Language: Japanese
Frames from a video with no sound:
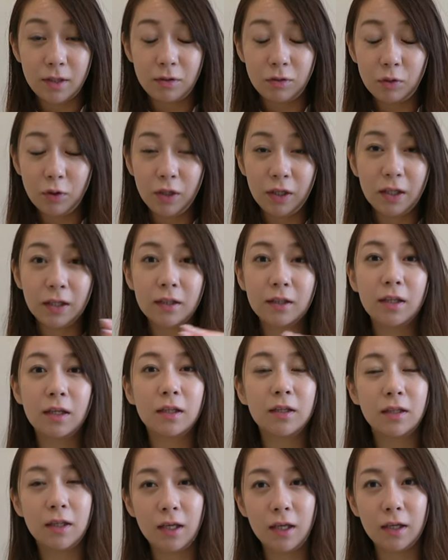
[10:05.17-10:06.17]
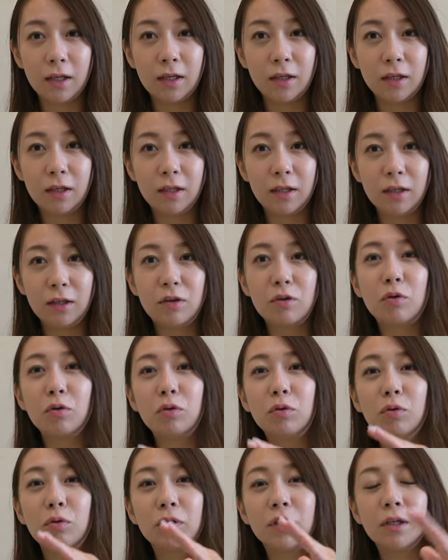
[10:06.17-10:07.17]
ていう時だったんで行くこ
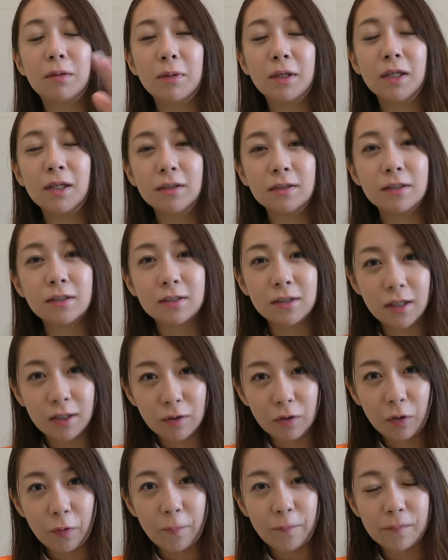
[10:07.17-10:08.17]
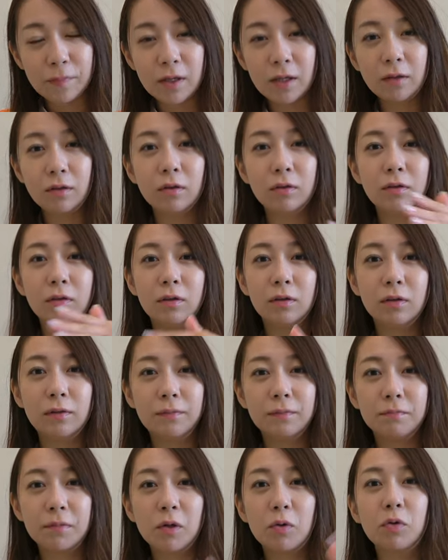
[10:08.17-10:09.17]
とを決めたんですけど結局、
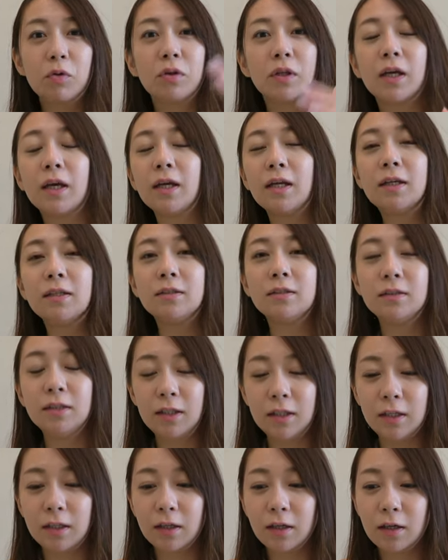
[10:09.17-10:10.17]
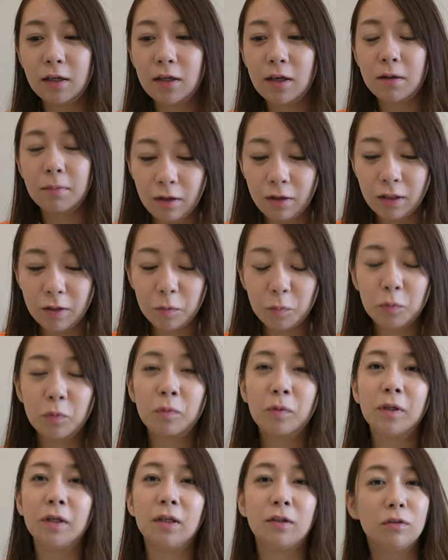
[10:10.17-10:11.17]
まあ、コロナ減らずにで
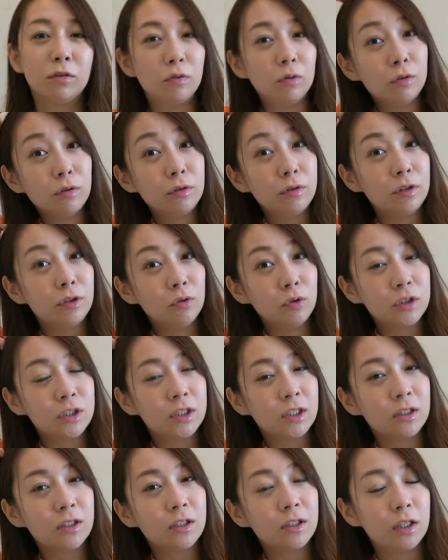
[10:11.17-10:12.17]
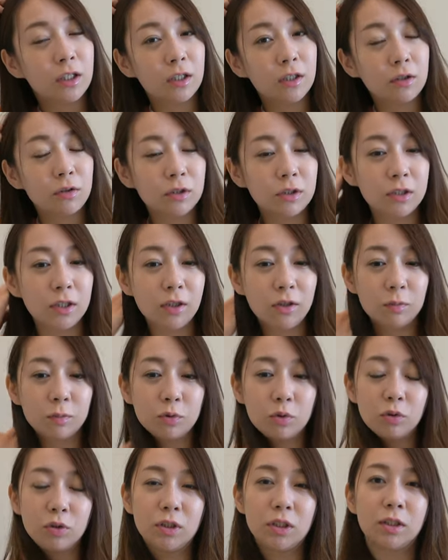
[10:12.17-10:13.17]
も行くことにしちゃってチケットも
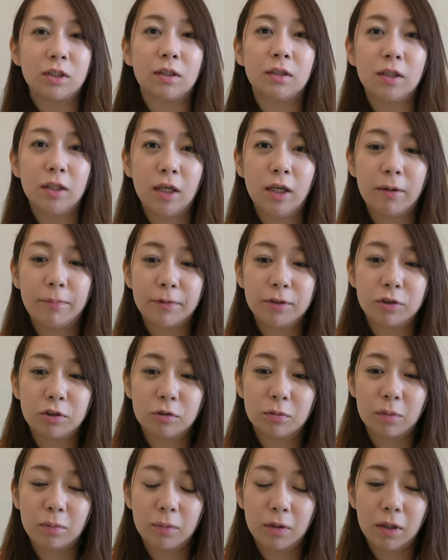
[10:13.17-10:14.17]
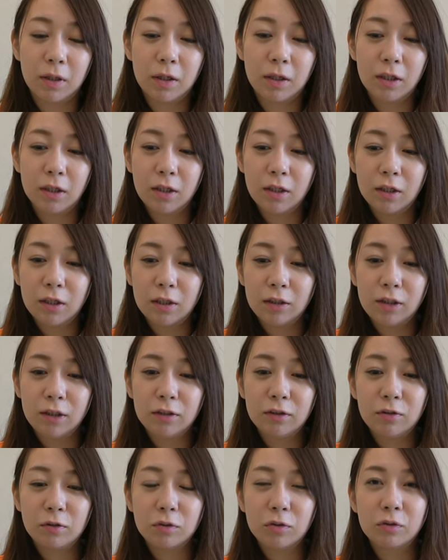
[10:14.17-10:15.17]
取っちゃったんで、まあ、そのまま行
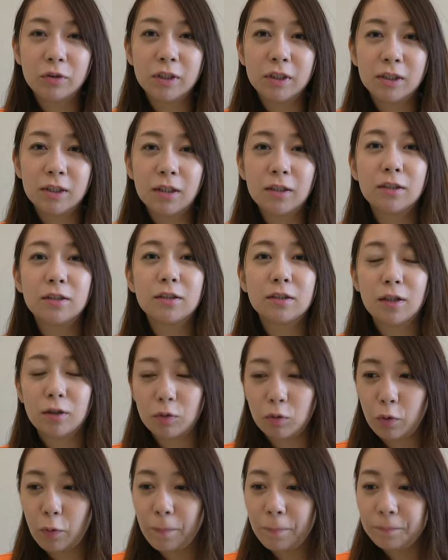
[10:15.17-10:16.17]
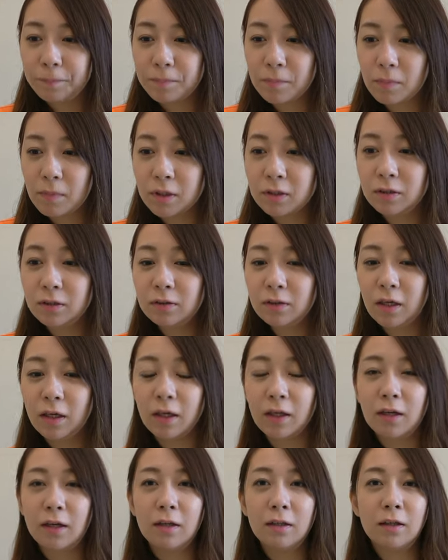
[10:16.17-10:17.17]
くことにしたんですけど、まあ、すぐ上
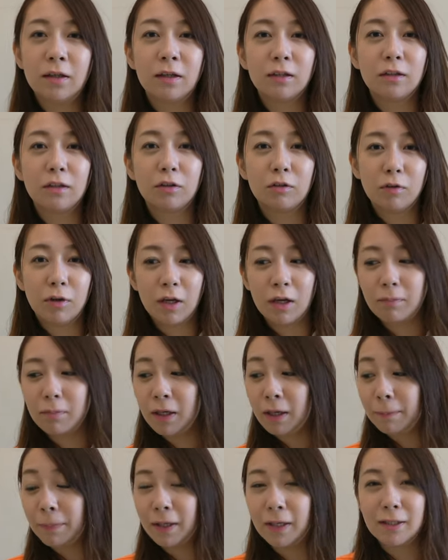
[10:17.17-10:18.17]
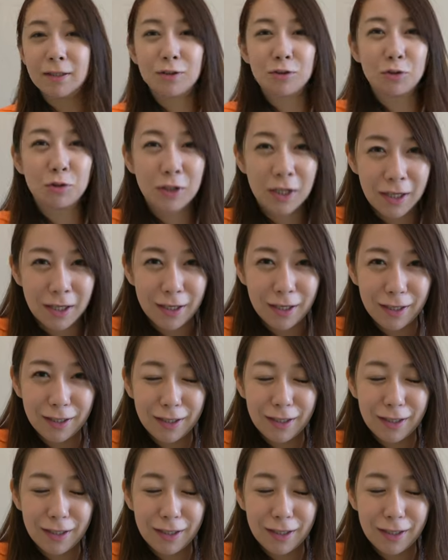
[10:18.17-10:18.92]
げられなかったのは、まあ、やっぱ炎上が